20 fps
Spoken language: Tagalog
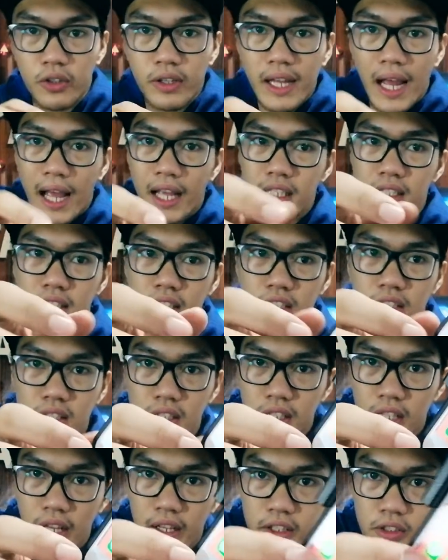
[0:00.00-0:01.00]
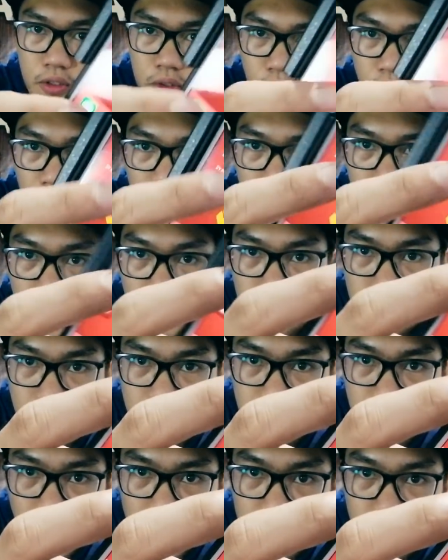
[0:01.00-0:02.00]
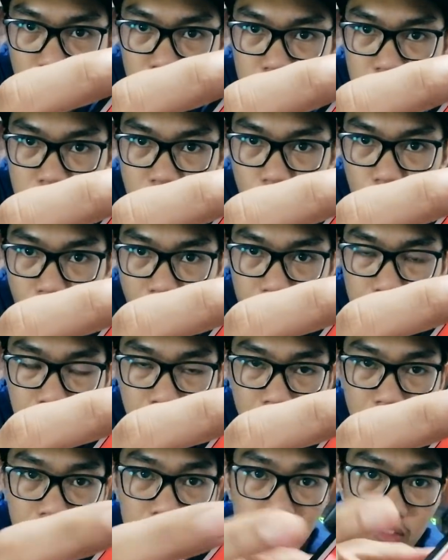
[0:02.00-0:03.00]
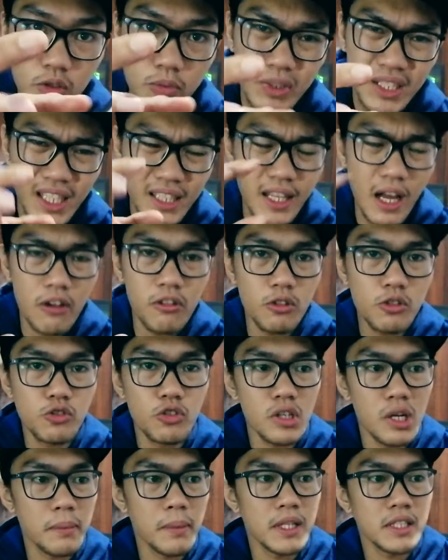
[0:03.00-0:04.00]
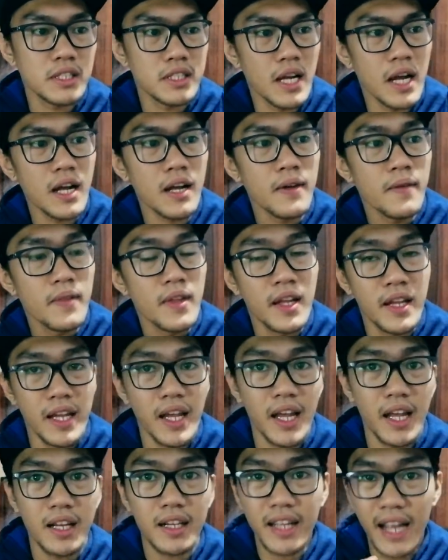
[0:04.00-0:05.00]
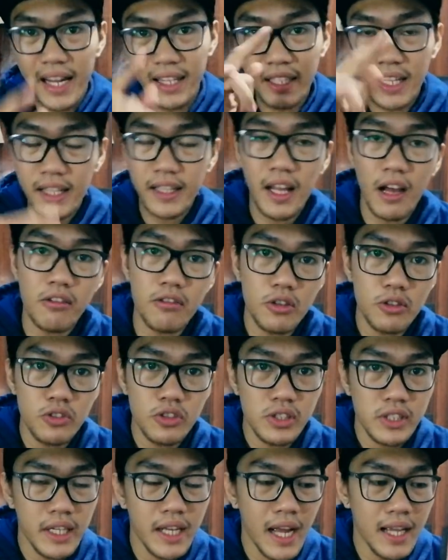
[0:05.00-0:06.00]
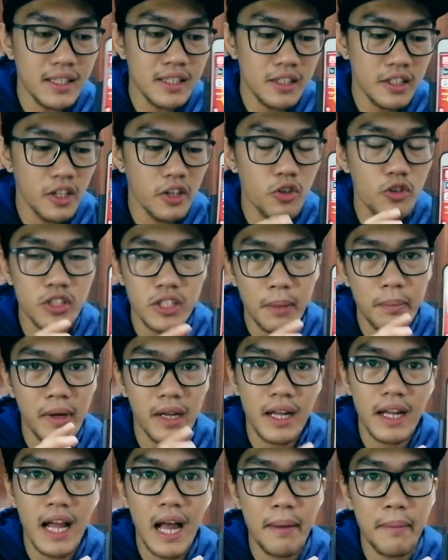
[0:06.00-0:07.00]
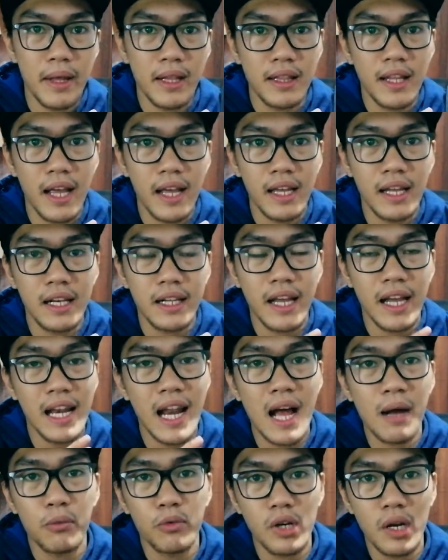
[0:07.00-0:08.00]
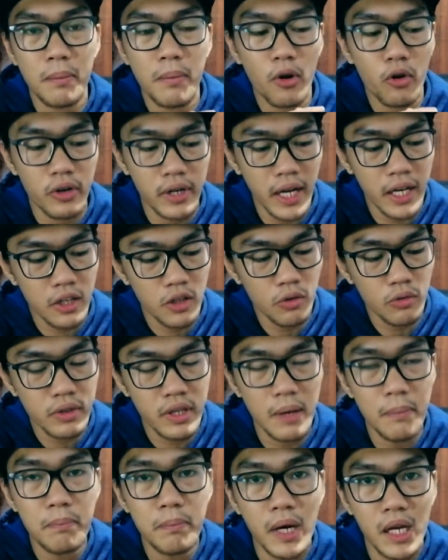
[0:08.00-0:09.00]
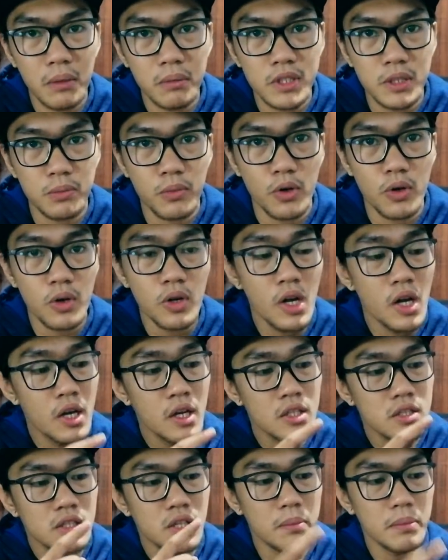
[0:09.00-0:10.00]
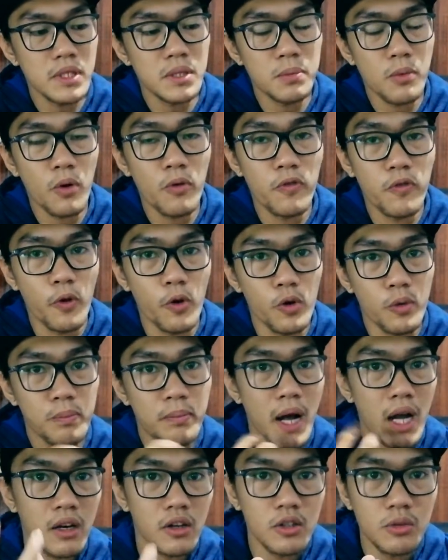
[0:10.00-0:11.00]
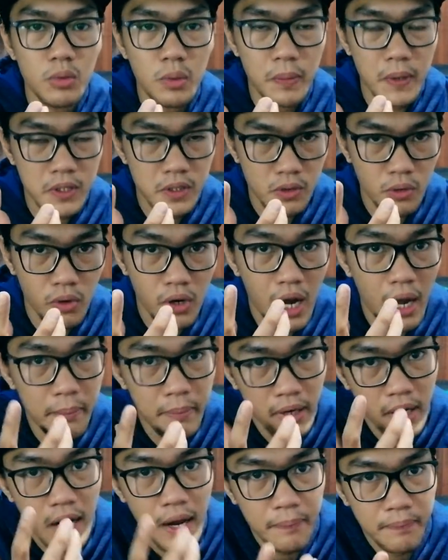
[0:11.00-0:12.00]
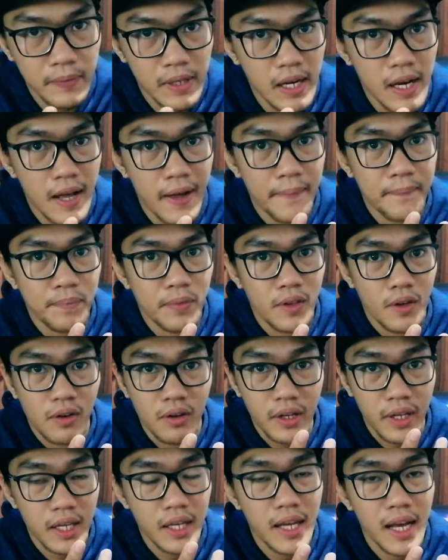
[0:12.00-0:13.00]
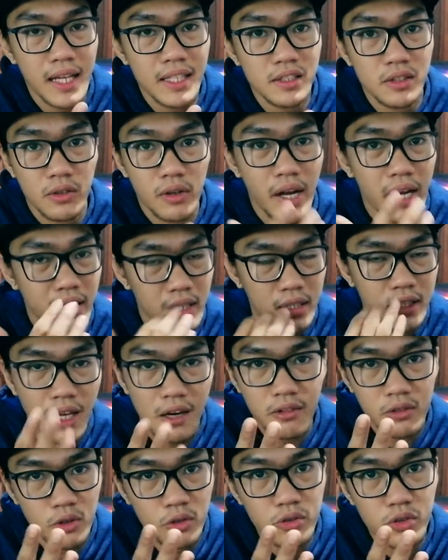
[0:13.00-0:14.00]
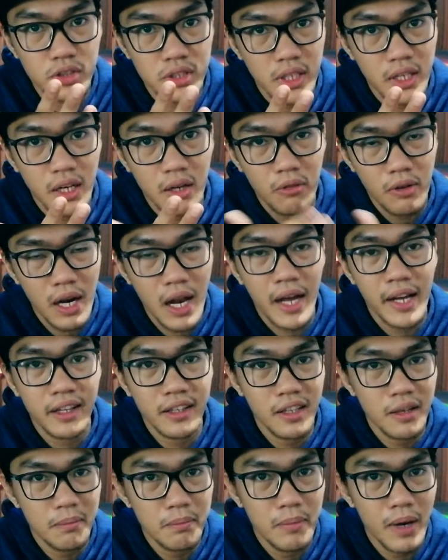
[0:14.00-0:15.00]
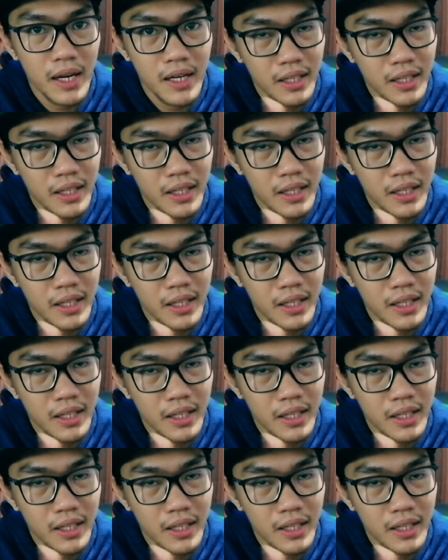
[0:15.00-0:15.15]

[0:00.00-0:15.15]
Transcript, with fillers: guys. Yan yung, um, ito, ZY Play. So, madadownload nyo naman siya. And kahit na-download nyo siya, guys, hindi nyo siya magagamit dahil kailangan mo na makonect yung gimbal mismo sa mismong phone bago lumabas yung camera app nila. Okay, guys? So, kahit i-download nyo siya nang wala kayong gimbal,